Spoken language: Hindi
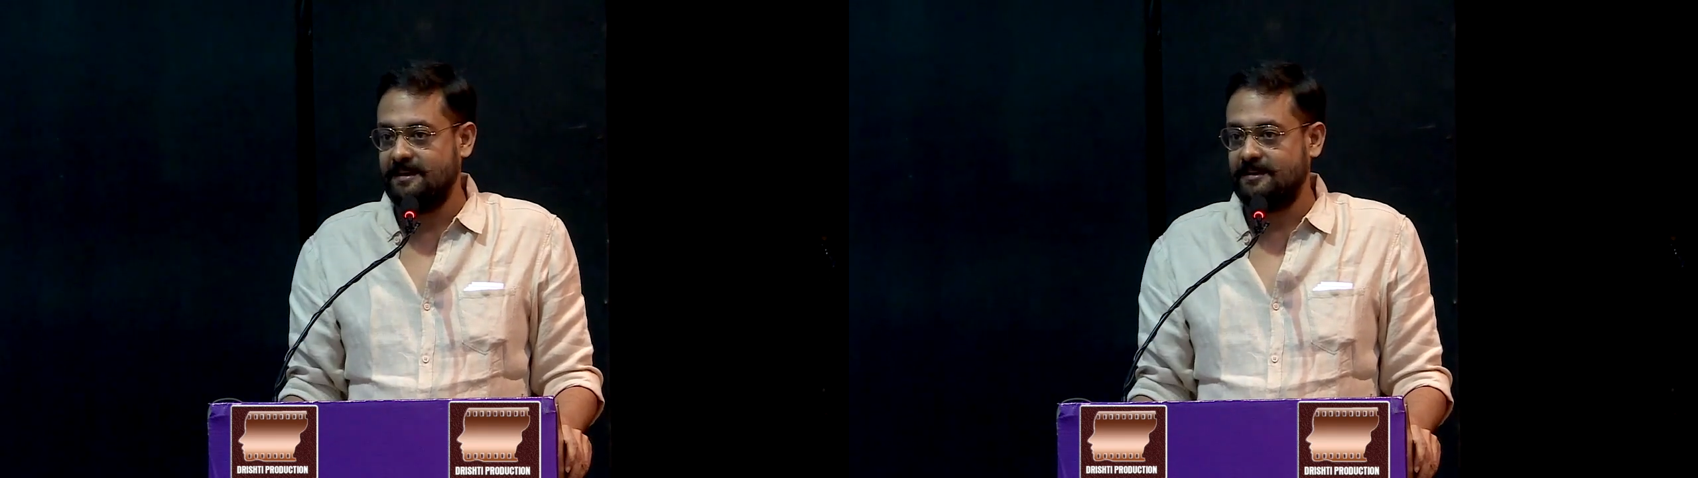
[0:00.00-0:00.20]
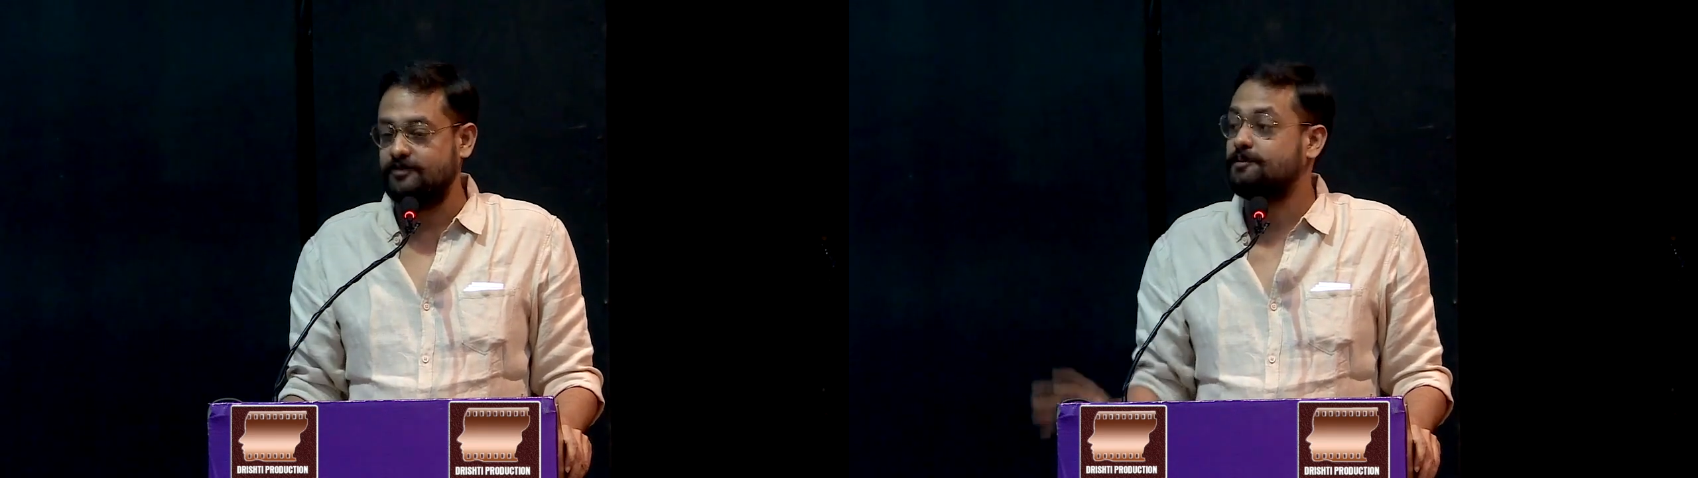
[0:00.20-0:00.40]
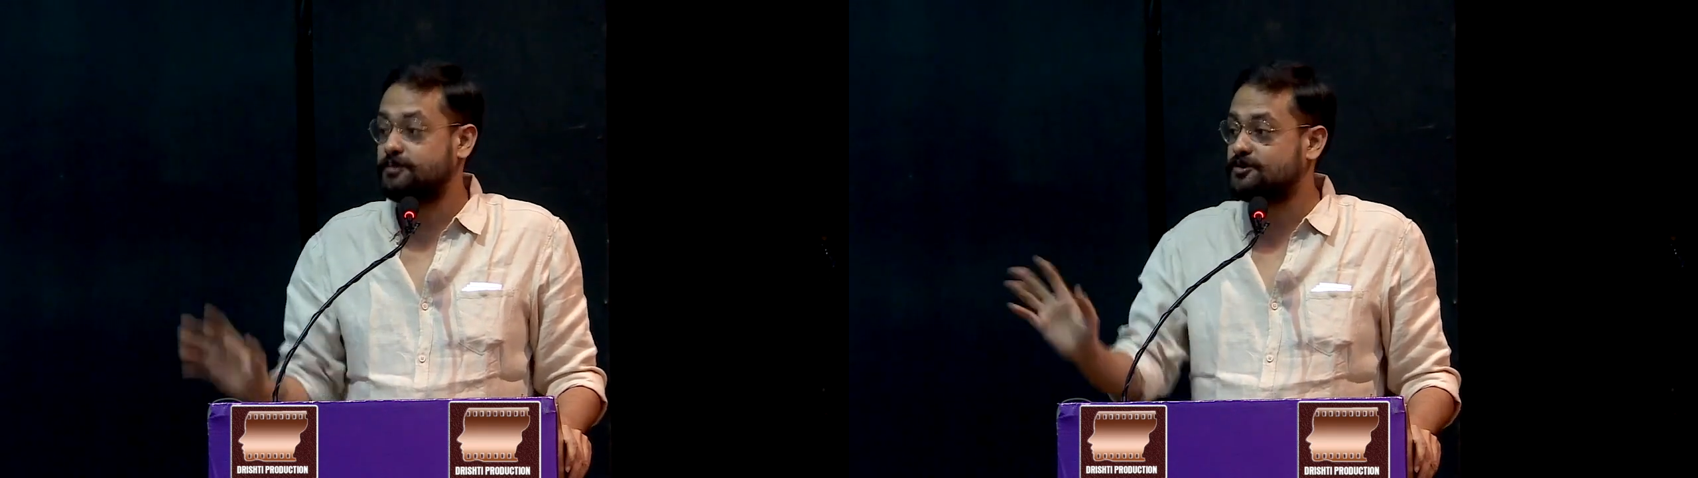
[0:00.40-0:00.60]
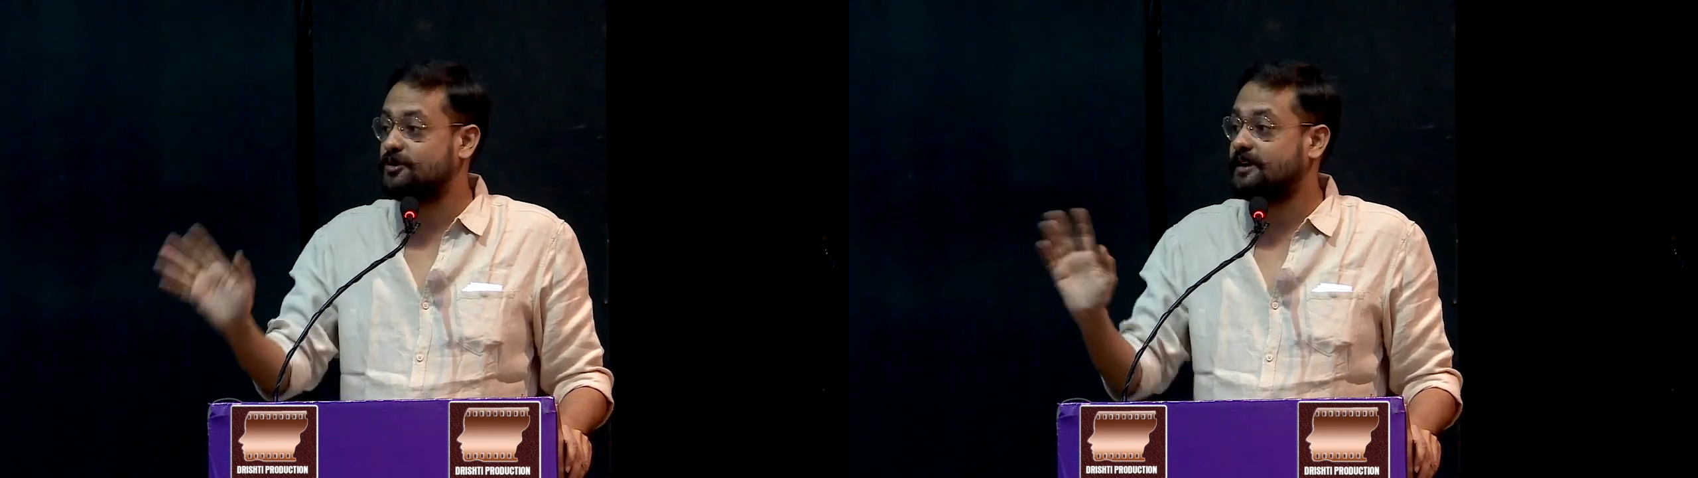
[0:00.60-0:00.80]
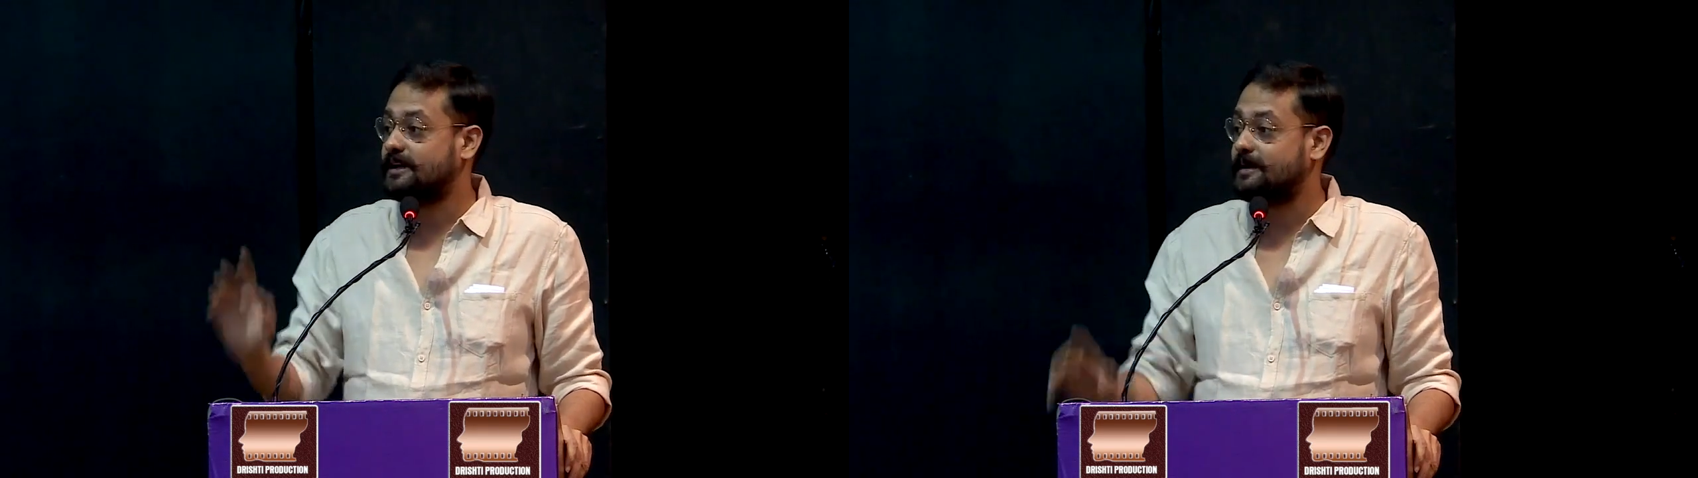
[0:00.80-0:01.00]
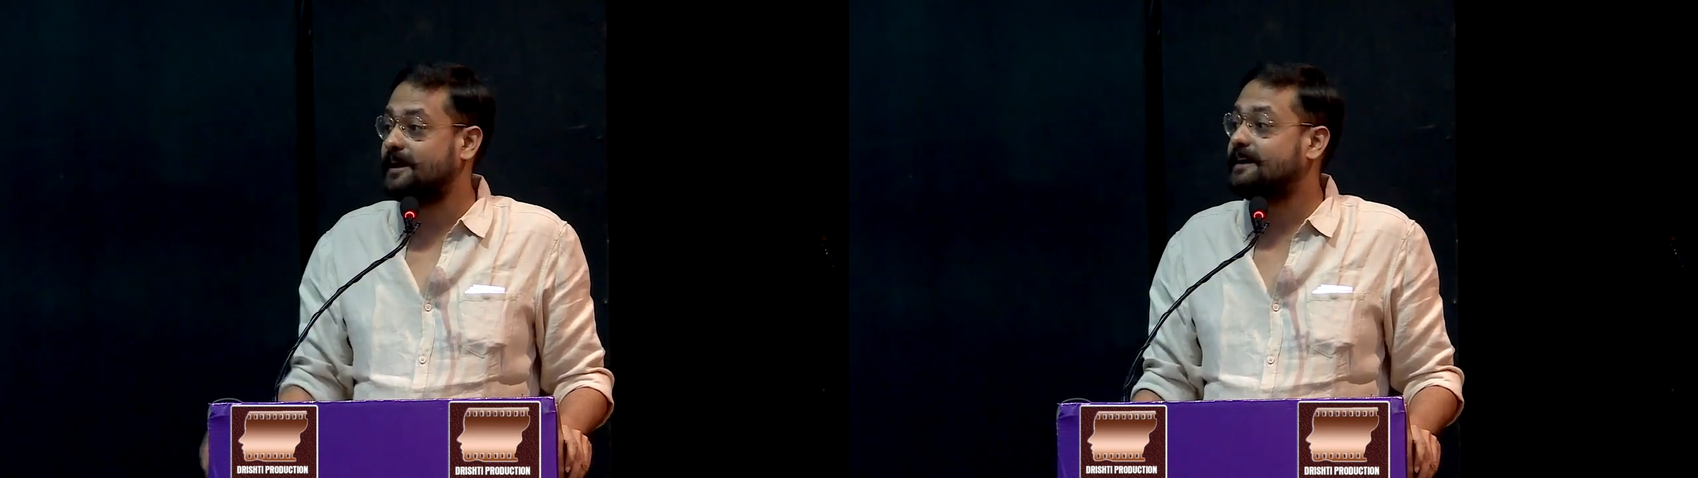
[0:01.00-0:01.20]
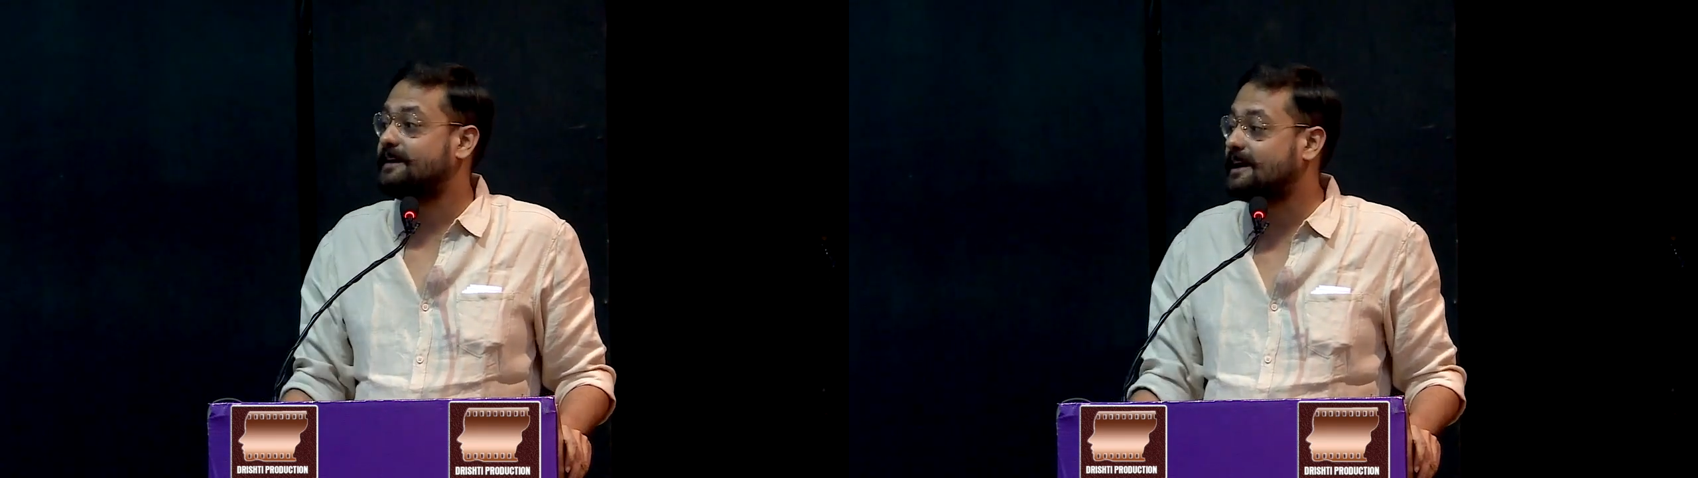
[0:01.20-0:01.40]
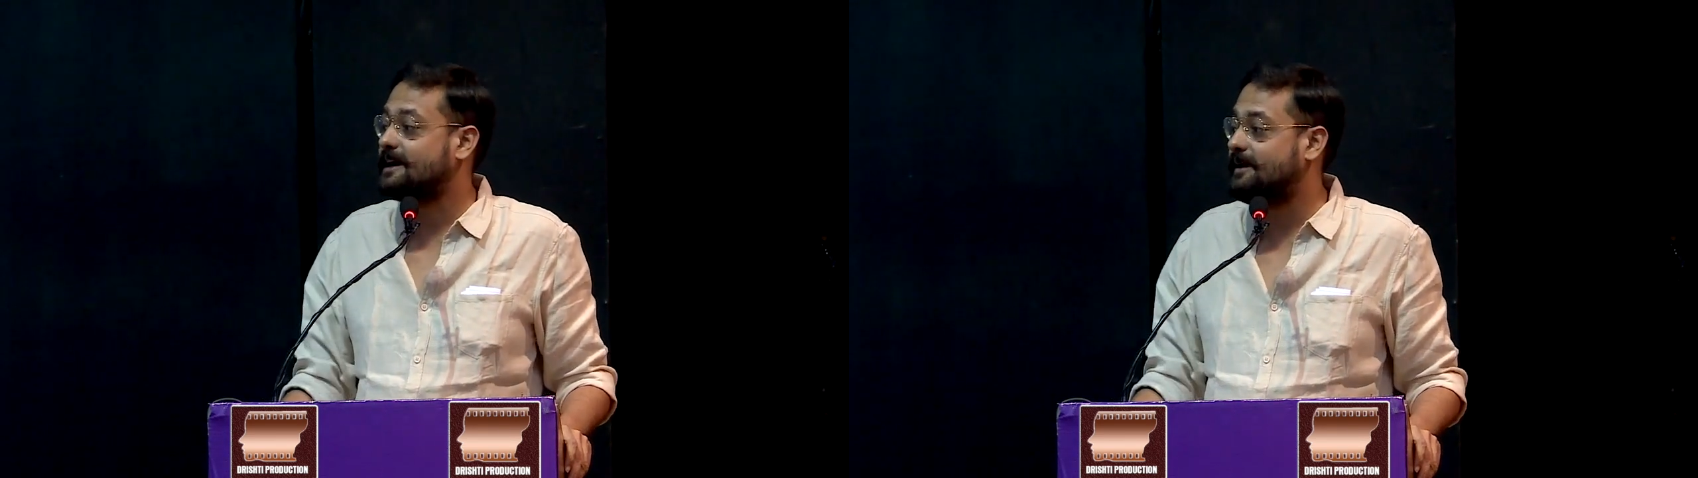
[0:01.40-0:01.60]
उनसे पूछो कि, कि भाई
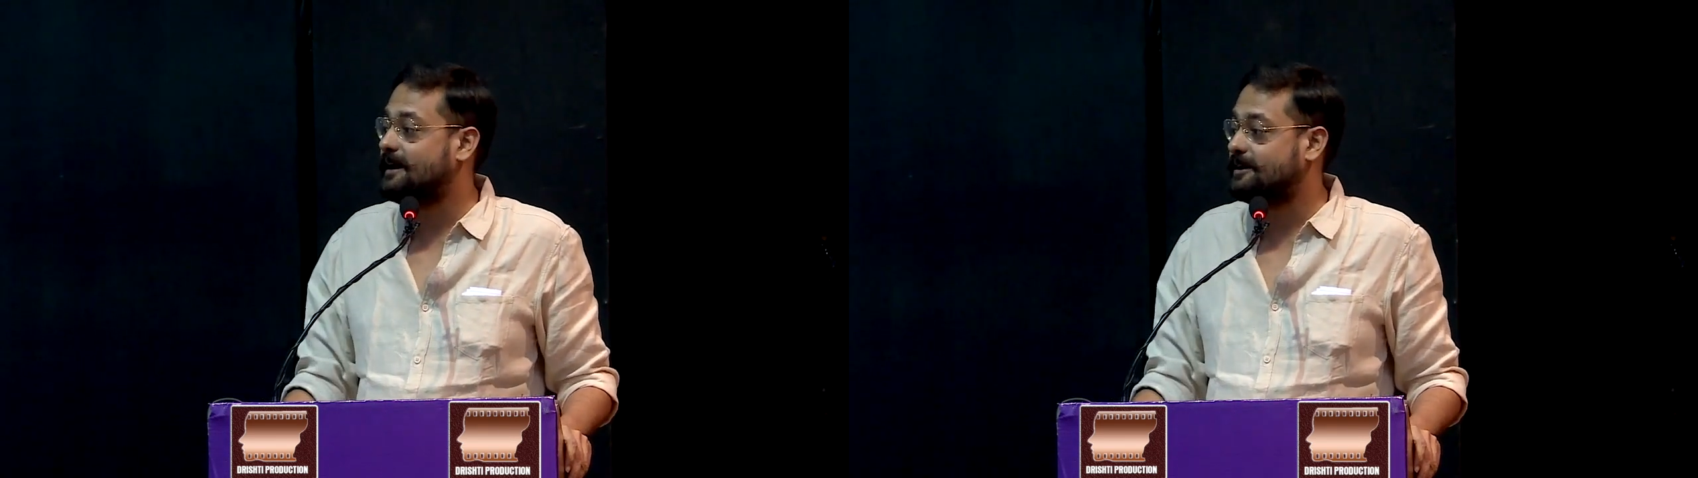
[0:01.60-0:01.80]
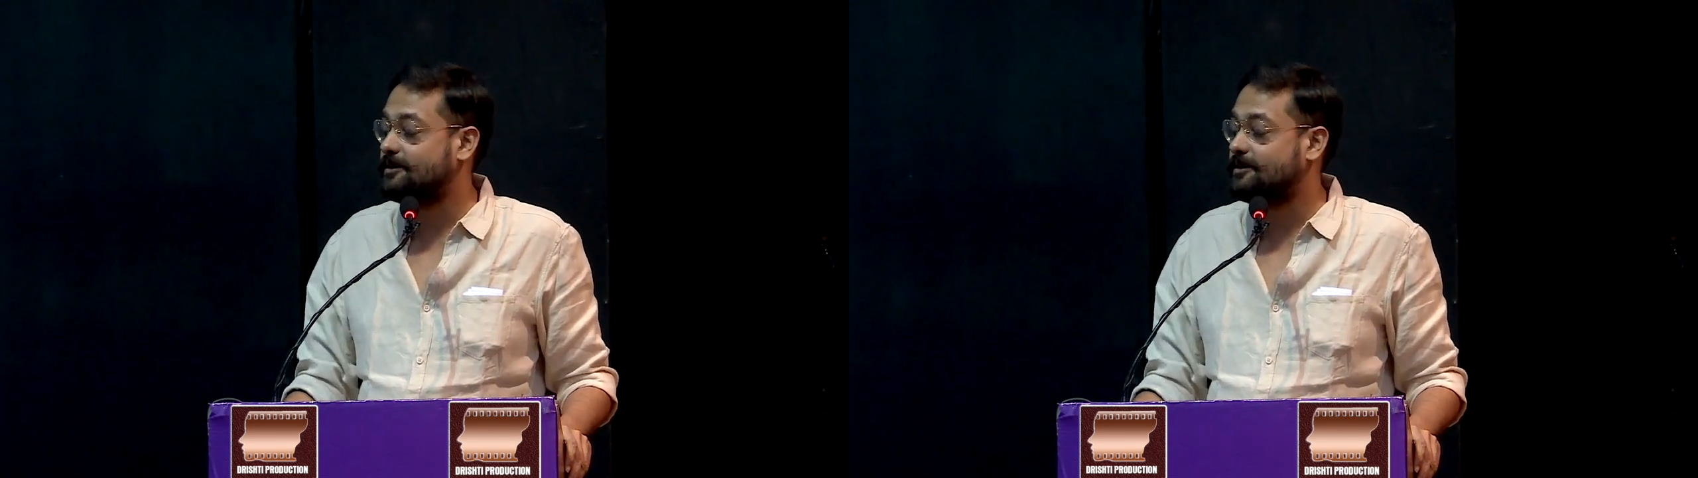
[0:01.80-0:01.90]
कितना कमा ले